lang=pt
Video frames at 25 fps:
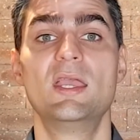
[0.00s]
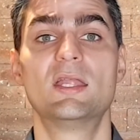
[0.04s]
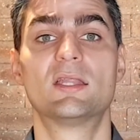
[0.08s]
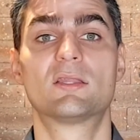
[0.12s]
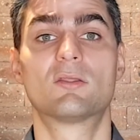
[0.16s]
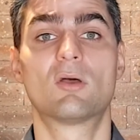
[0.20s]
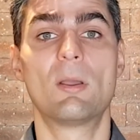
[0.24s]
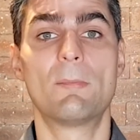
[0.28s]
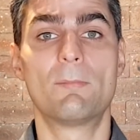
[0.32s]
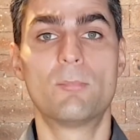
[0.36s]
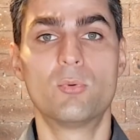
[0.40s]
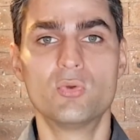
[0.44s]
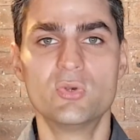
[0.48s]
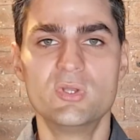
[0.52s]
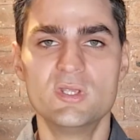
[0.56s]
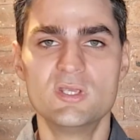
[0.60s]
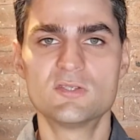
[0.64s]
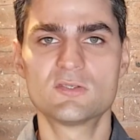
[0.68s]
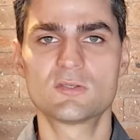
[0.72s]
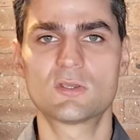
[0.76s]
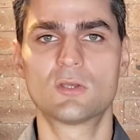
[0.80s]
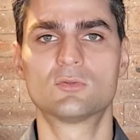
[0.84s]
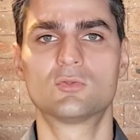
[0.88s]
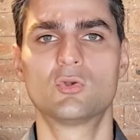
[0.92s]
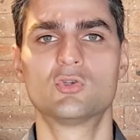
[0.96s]
Então é por
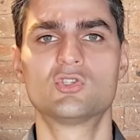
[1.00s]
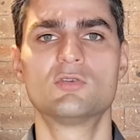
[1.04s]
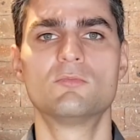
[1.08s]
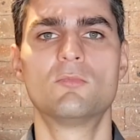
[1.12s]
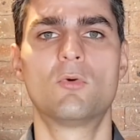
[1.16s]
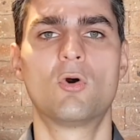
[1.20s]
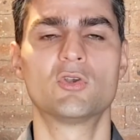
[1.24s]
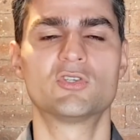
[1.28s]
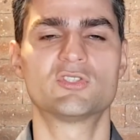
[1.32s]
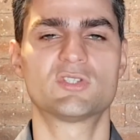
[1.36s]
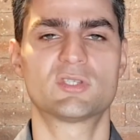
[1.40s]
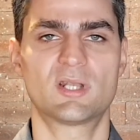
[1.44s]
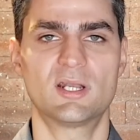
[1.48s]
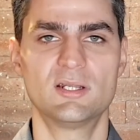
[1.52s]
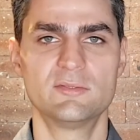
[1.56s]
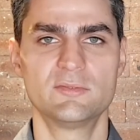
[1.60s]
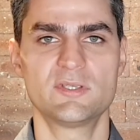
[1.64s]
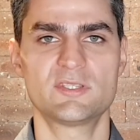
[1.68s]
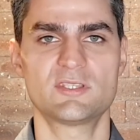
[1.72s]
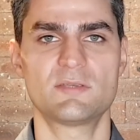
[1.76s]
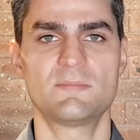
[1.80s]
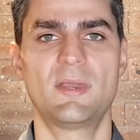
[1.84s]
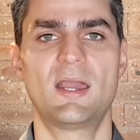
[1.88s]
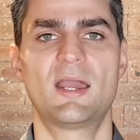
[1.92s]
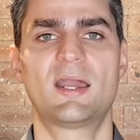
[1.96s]
isso que eu estou te mostrando
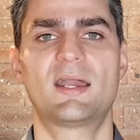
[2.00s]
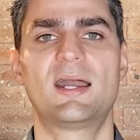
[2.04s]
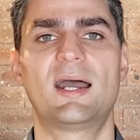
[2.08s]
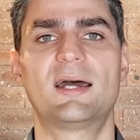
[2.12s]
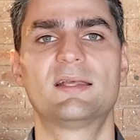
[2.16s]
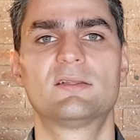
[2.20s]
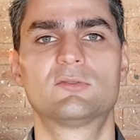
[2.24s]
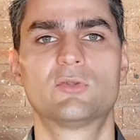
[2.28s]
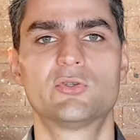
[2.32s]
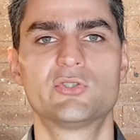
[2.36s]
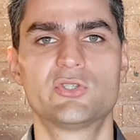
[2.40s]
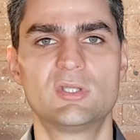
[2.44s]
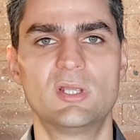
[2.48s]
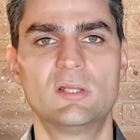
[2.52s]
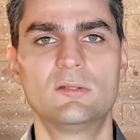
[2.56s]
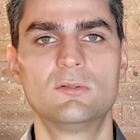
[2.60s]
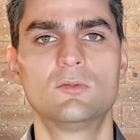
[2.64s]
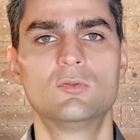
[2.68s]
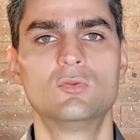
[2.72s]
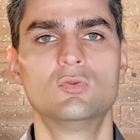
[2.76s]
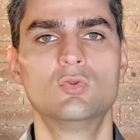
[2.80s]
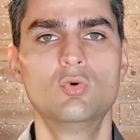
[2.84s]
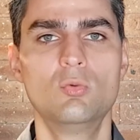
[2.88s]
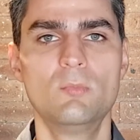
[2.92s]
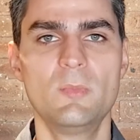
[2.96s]
esse mercado, estou te dando
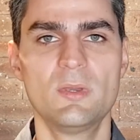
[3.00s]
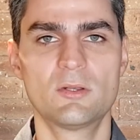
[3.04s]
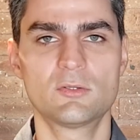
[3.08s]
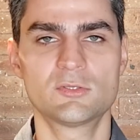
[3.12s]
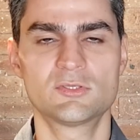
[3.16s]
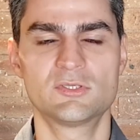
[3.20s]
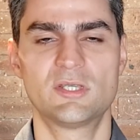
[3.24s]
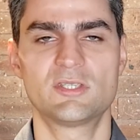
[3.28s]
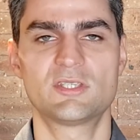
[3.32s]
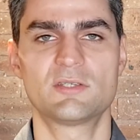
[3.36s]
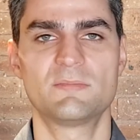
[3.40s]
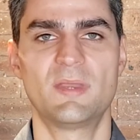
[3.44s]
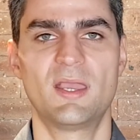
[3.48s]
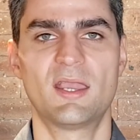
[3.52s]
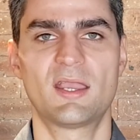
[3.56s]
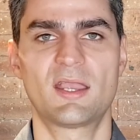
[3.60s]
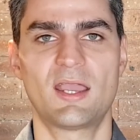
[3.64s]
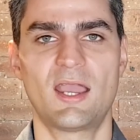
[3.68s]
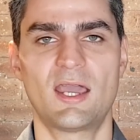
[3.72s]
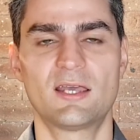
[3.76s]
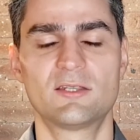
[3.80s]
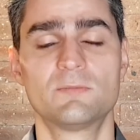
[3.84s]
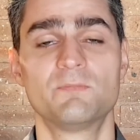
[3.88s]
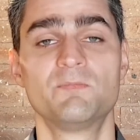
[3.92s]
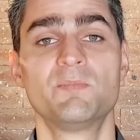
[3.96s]
números desse
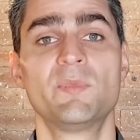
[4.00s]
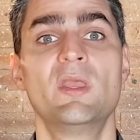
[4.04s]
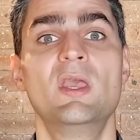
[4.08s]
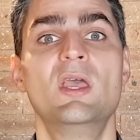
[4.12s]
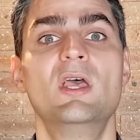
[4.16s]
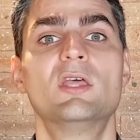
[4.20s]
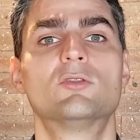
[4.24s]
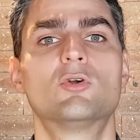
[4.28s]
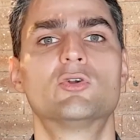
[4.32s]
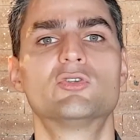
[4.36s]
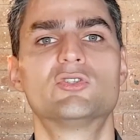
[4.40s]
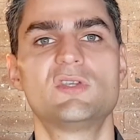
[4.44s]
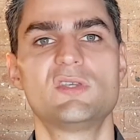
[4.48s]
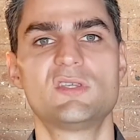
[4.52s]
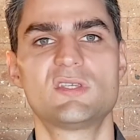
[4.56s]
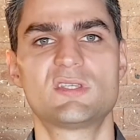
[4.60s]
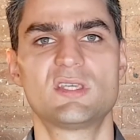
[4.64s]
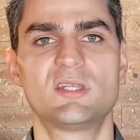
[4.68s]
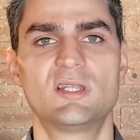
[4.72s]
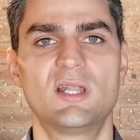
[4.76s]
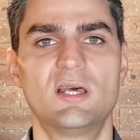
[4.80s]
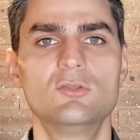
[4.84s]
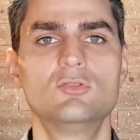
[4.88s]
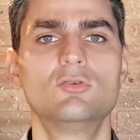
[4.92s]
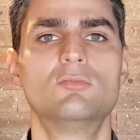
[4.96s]
mercado, estou te
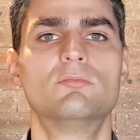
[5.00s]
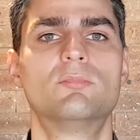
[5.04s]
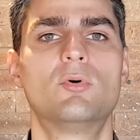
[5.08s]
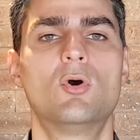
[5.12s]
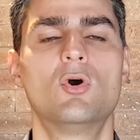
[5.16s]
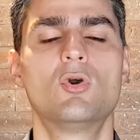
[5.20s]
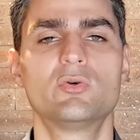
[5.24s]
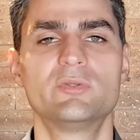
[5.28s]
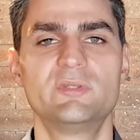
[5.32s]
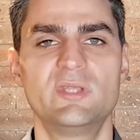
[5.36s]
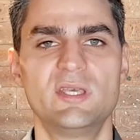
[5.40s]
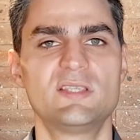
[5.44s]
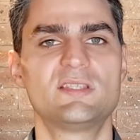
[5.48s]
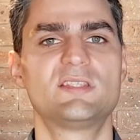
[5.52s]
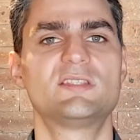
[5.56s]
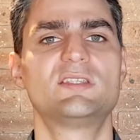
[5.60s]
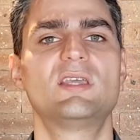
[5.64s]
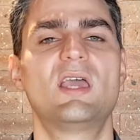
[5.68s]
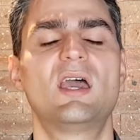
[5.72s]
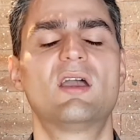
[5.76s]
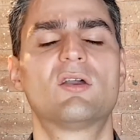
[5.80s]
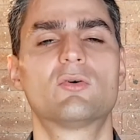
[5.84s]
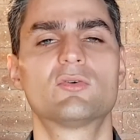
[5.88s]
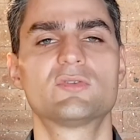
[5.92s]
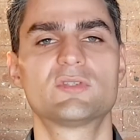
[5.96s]
ensinando um pouco
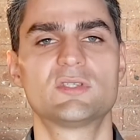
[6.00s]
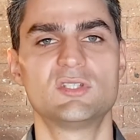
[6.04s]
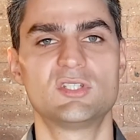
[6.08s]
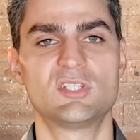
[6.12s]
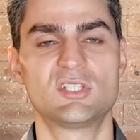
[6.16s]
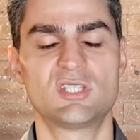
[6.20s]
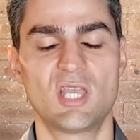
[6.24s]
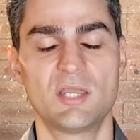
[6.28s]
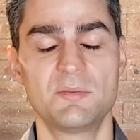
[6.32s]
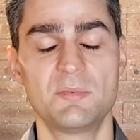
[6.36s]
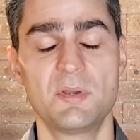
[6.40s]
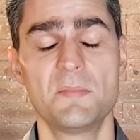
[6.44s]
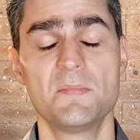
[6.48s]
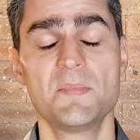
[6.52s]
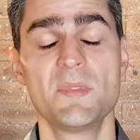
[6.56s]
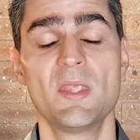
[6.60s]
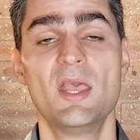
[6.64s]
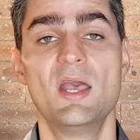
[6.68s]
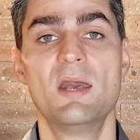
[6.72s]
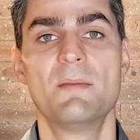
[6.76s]
desse ecossistema